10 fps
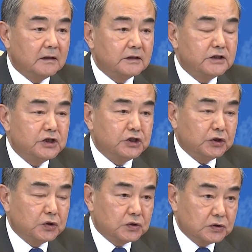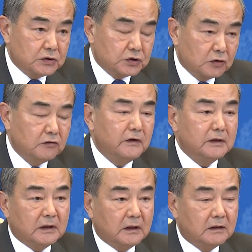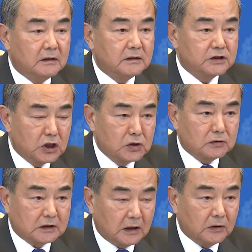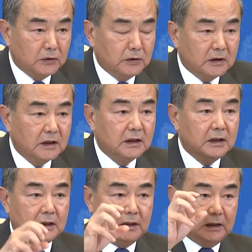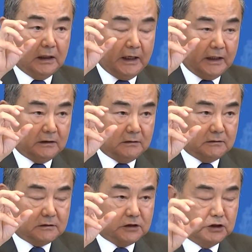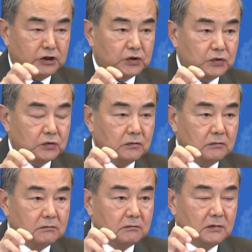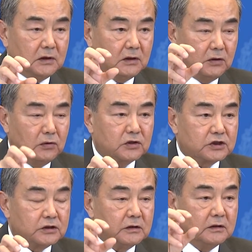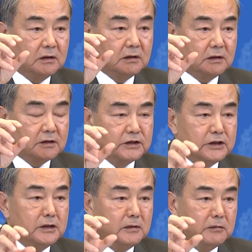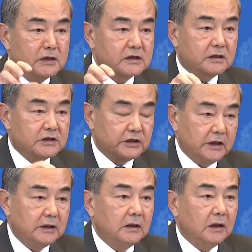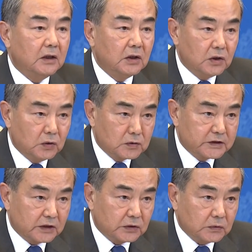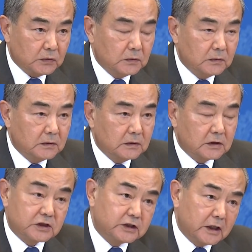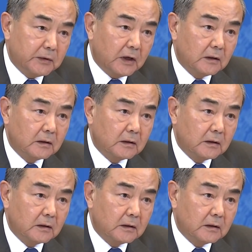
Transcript: 进行充分的、深入的讨论，来制定出落实《新明斯克协议》的路线图和时间表？